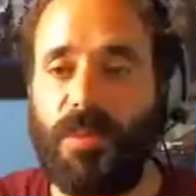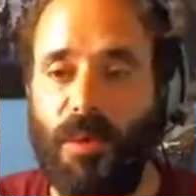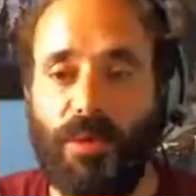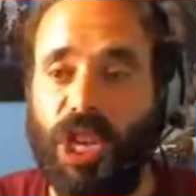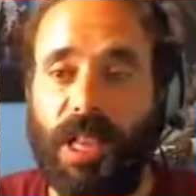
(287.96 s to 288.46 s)
mais
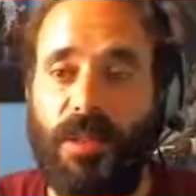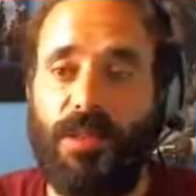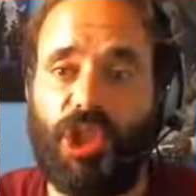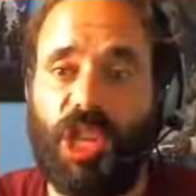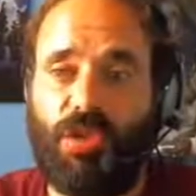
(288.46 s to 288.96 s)
on jette,
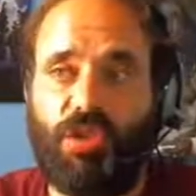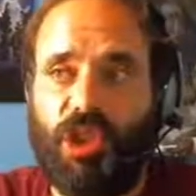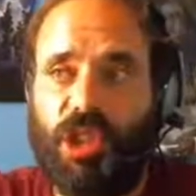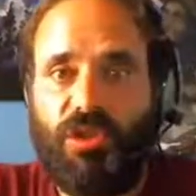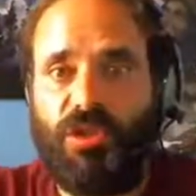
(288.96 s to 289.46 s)
on jette, on
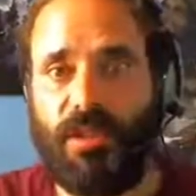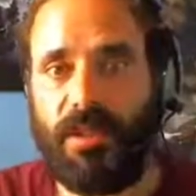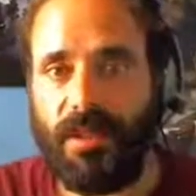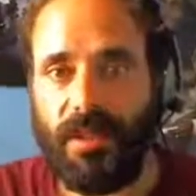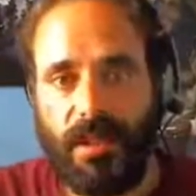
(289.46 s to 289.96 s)
jette tout.
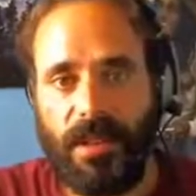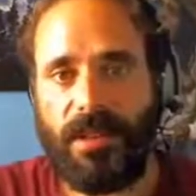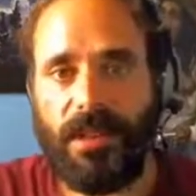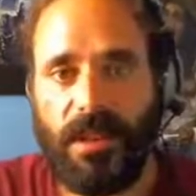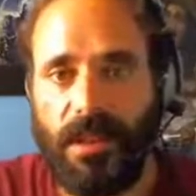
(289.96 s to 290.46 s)

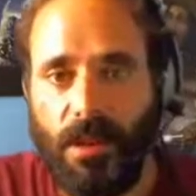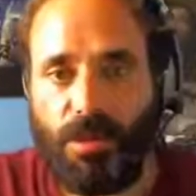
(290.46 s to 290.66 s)
On